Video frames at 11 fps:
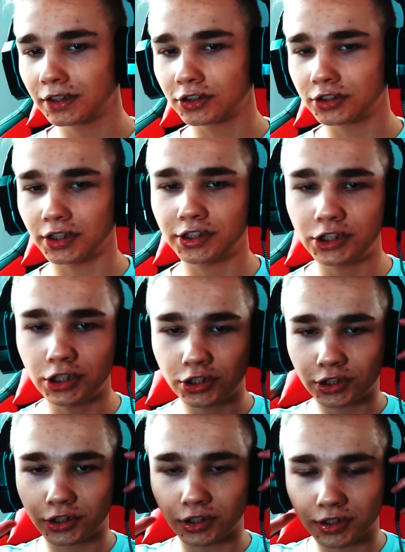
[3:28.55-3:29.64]

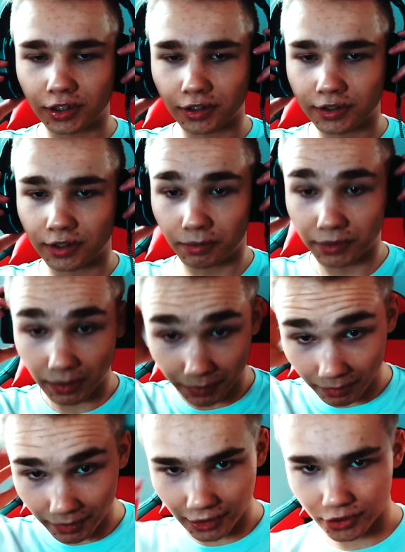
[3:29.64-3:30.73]
43 tysiące osoby na
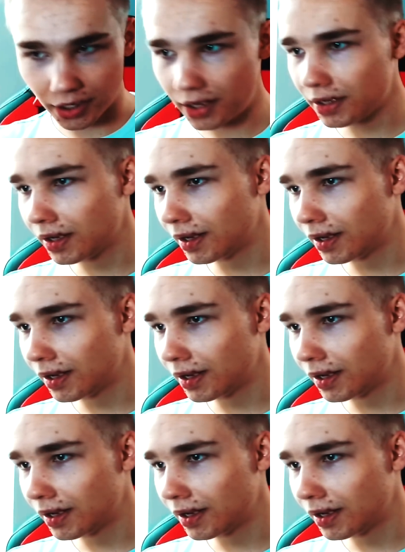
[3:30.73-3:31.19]
premierze?